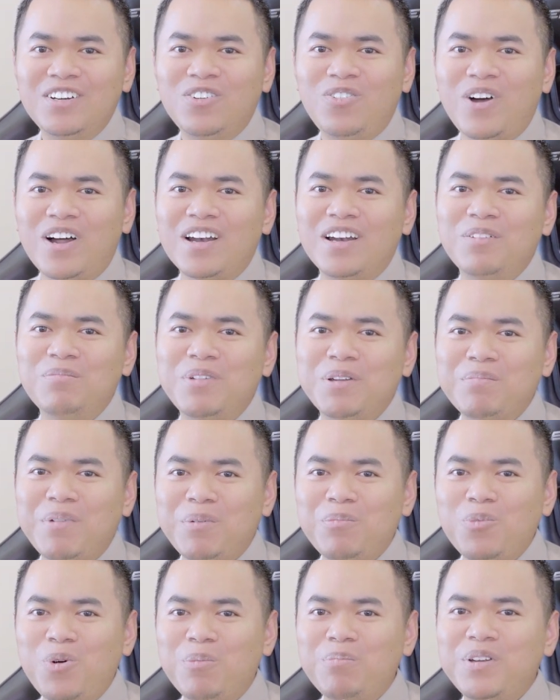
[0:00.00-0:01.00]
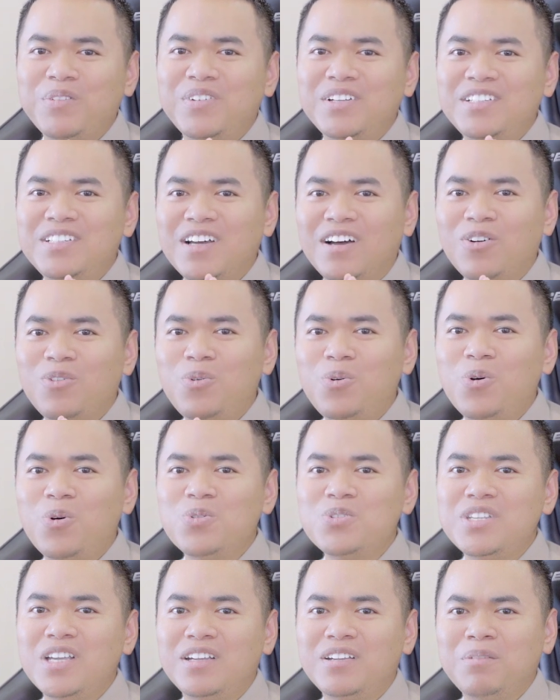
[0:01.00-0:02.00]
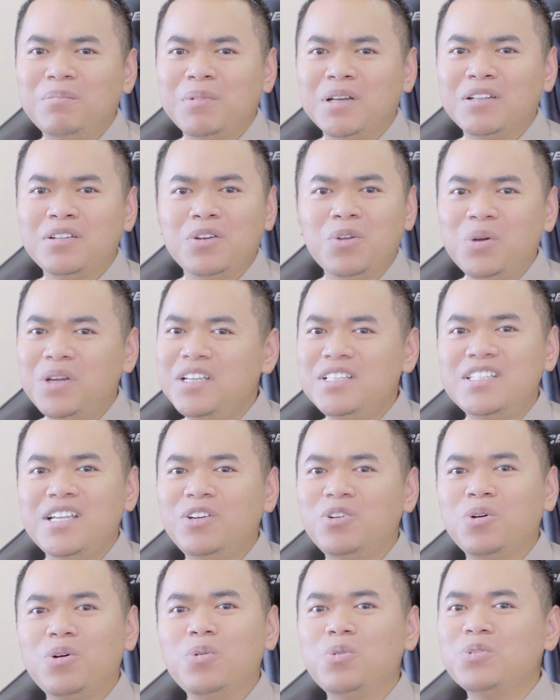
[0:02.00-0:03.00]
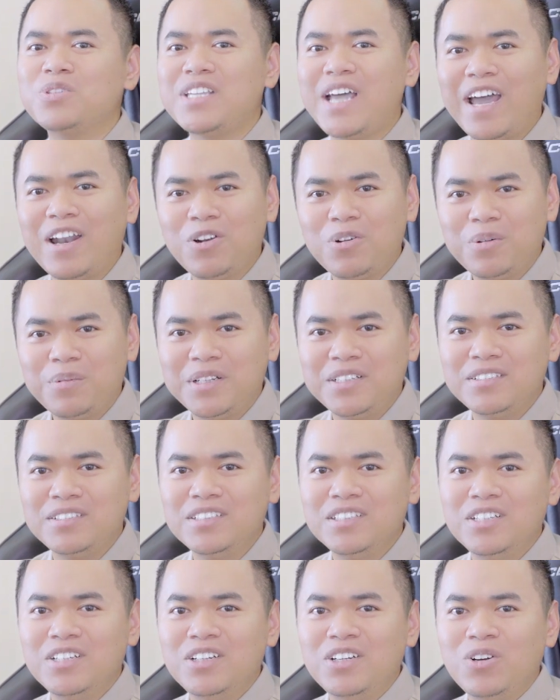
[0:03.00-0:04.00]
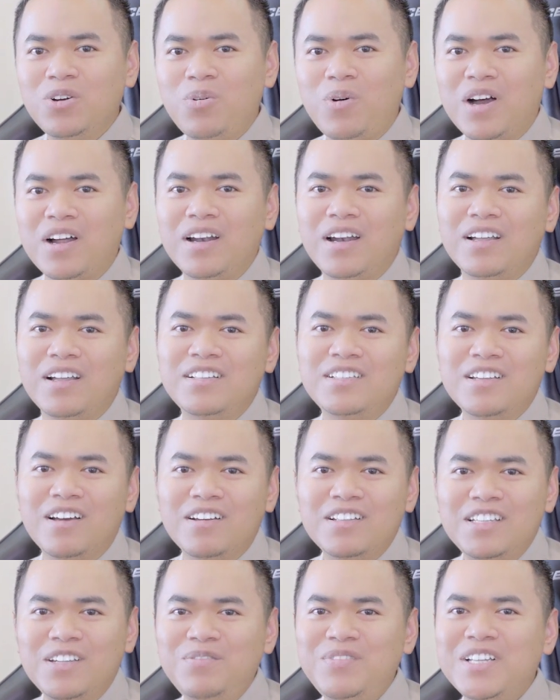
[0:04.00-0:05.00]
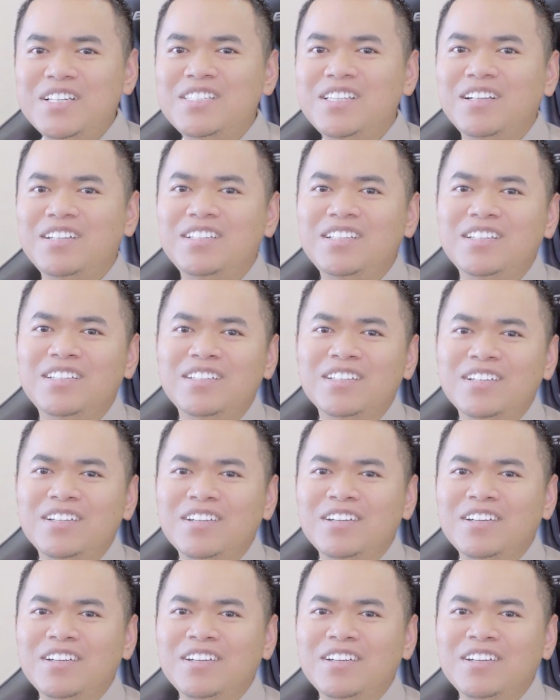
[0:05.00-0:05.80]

Hoặc là mình bắt buộc mình phải nhờ Google dịch mà đôi khi dịch nó không có sát đâu các bạn ơi. Hoặc là nhờ nhân viên dịch thì